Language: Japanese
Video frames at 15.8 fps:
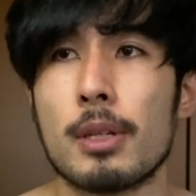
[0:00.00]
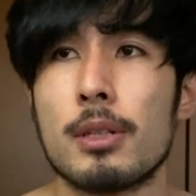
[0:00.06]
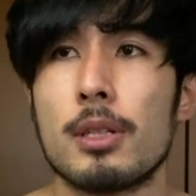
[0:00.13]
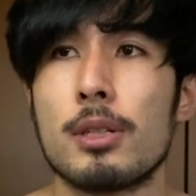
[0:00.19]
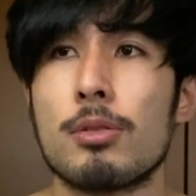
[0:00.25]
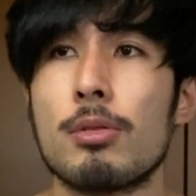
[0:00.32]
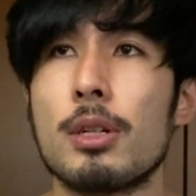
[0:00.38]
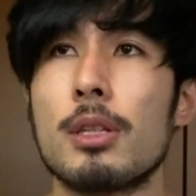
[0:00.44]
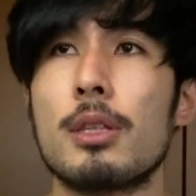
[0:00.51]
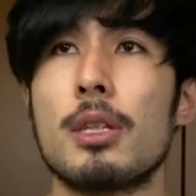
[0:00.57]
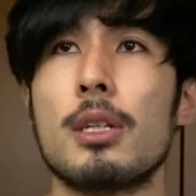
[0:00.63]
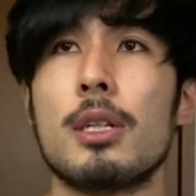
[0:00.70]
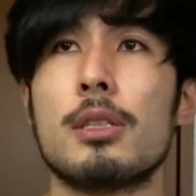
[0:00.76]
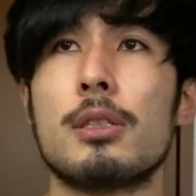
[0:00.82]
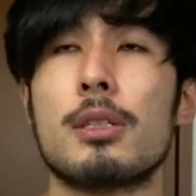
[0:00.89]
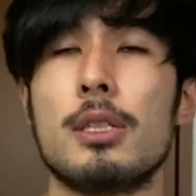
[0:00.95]
で、それって
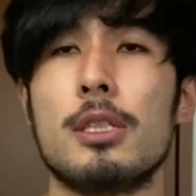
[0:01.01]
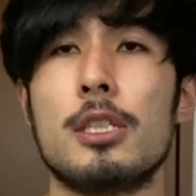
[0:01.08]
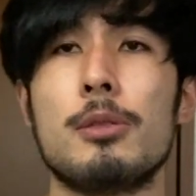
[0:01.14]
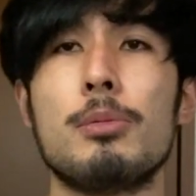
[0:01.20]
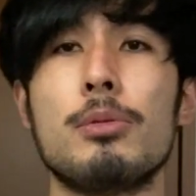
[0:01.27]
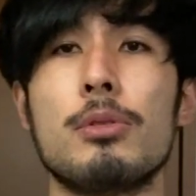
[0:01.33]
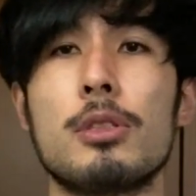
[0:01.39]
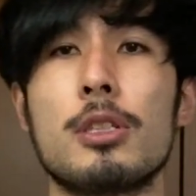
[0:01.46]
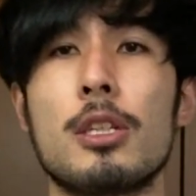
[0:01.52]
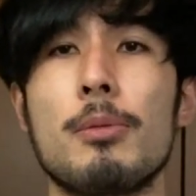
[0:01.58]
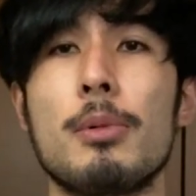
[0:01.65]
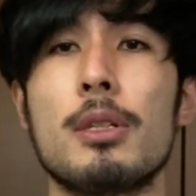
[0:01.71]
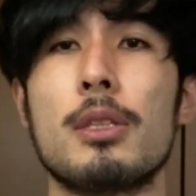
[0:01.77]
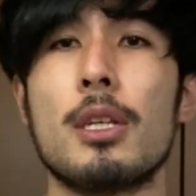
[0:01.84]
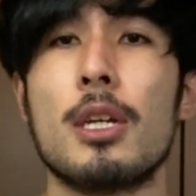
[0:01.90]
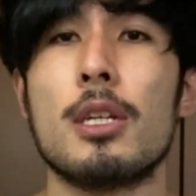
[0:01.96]
なんですかね、自分を責
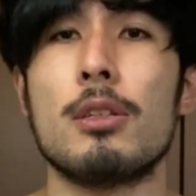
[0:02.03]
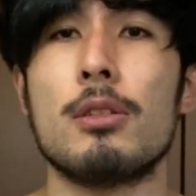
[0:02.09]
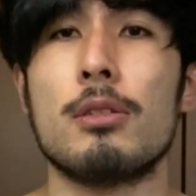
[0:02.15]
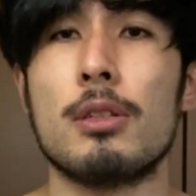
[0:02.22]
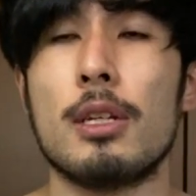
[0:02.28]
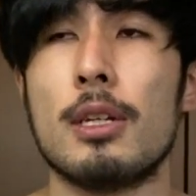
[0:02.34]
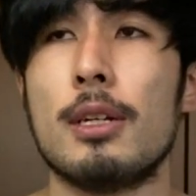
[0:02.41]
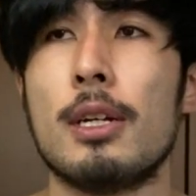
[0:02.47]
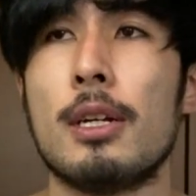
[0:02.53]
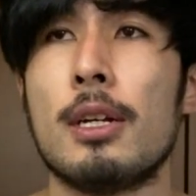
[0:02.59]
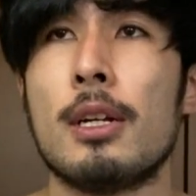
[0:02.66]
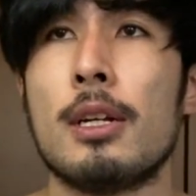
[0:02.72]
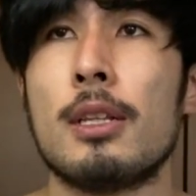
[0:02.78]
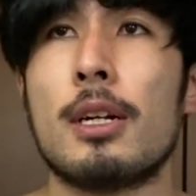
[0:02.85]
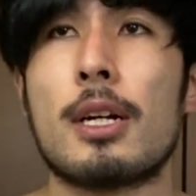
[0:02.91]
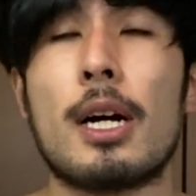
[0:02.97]
めているので、
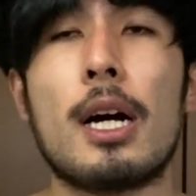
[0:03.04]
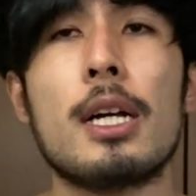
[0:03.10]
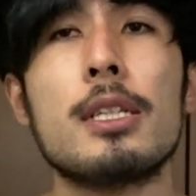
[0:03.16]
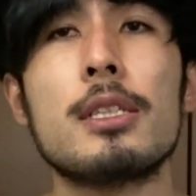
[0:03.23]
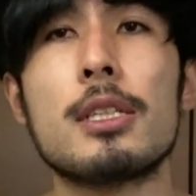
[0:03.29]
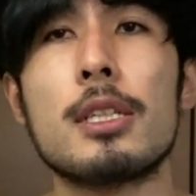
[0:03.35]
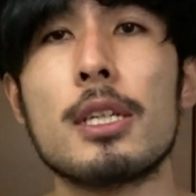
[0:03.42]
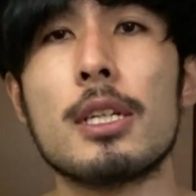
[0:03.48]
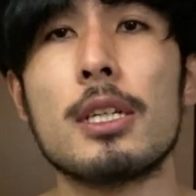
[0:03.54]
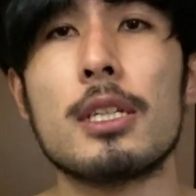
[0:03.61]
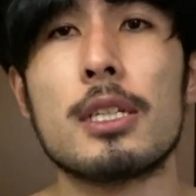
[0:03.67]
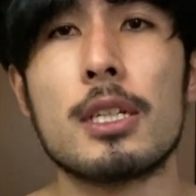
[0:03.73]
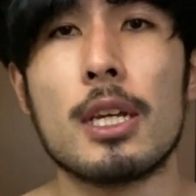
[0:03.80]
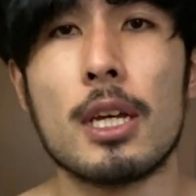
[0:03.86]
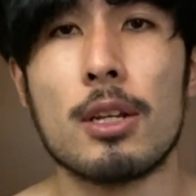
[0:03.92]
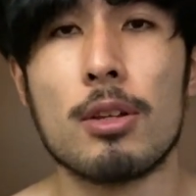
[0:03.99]
なんか反省
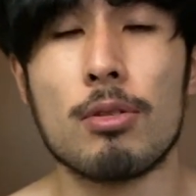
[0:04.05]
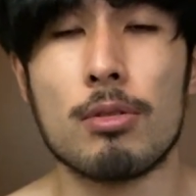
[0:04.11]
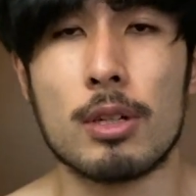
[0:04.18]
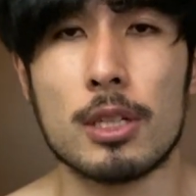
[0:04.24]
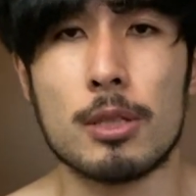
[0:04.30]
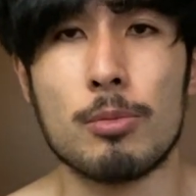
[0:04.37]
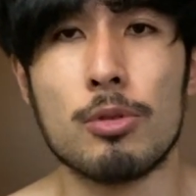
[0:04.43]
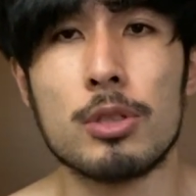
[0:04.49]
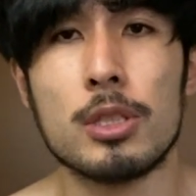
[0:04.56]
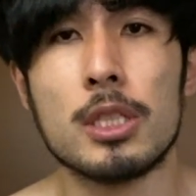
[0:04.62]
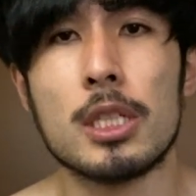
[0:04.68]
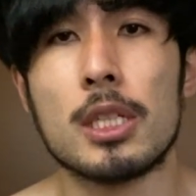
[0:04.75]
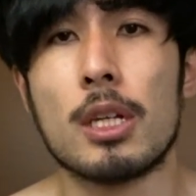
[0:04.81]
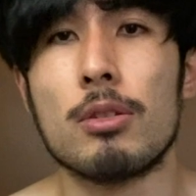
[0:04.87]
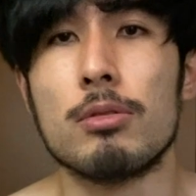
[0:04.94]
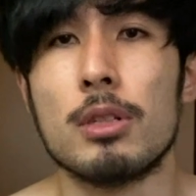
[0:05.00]
しているような気持ちに
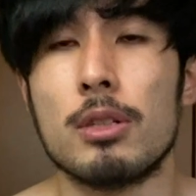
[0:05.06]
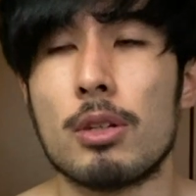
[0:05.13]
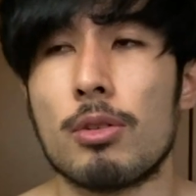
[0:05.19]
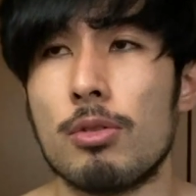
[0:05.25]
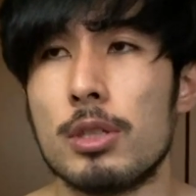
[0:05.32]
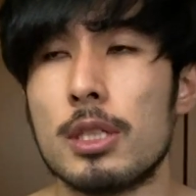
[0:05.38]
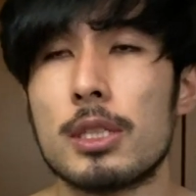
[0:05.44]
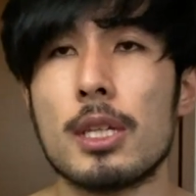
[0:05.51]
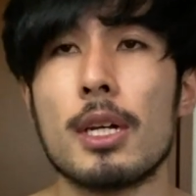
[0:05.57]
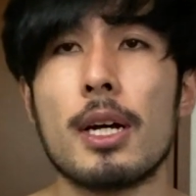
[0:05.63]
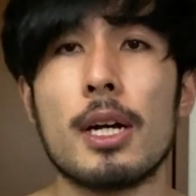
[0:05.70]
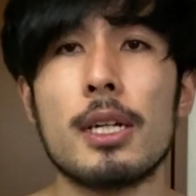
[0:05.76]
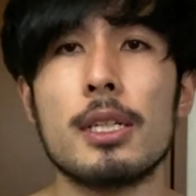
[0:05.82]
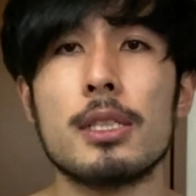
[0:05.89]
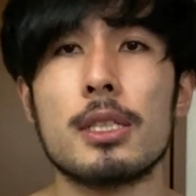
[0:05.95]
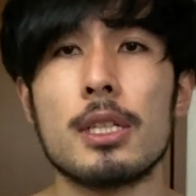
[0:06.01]
はなるんですけど、実際
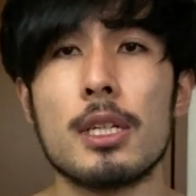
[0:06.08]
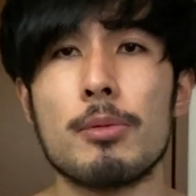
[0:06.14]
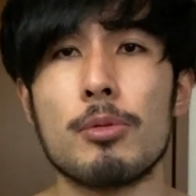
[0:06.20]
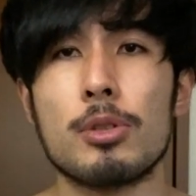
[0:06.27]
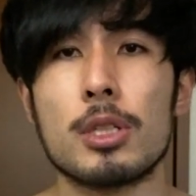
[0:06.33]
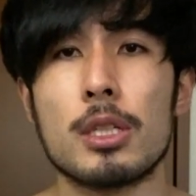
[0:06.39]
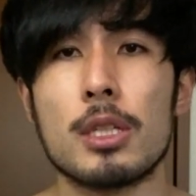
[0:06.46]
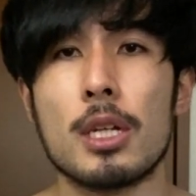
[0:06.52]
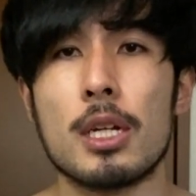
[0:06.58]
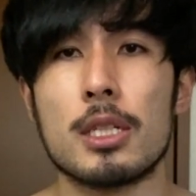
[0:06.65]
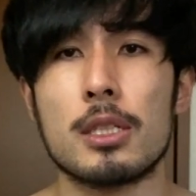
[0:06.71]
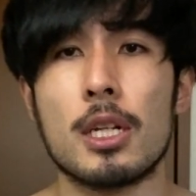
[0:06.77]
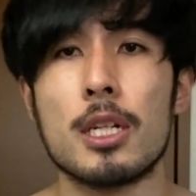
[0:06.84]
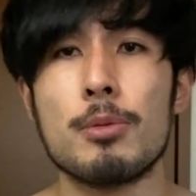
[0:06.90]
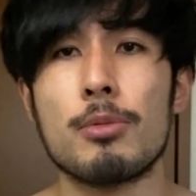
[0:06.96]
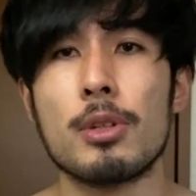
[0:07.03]
反省もしない
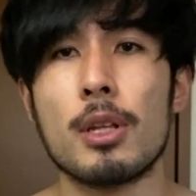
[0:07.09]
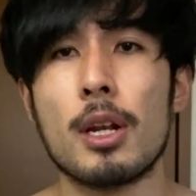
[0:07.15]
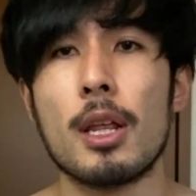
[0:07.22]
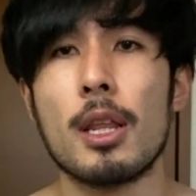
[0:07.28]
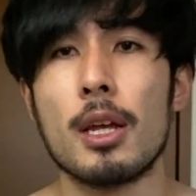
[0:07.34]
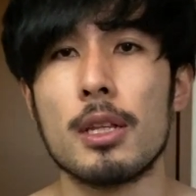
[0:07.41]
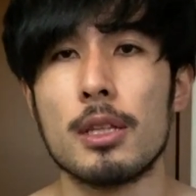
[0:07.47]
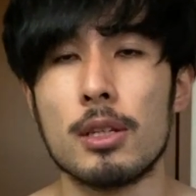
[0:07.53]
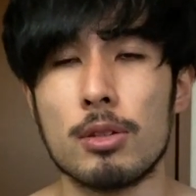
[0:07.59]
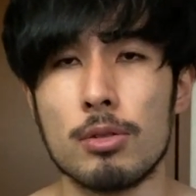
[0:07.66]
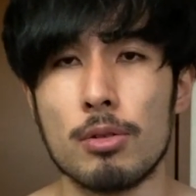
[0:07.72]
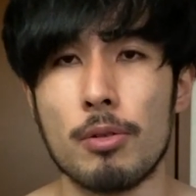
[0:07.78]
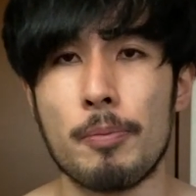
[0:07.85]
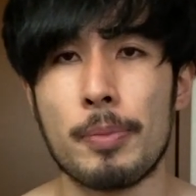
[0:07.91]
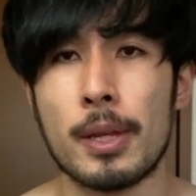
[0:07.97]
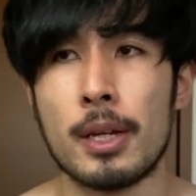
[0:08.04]
し何もならないんです
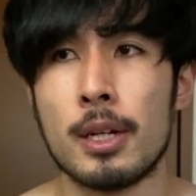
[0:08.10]
よ。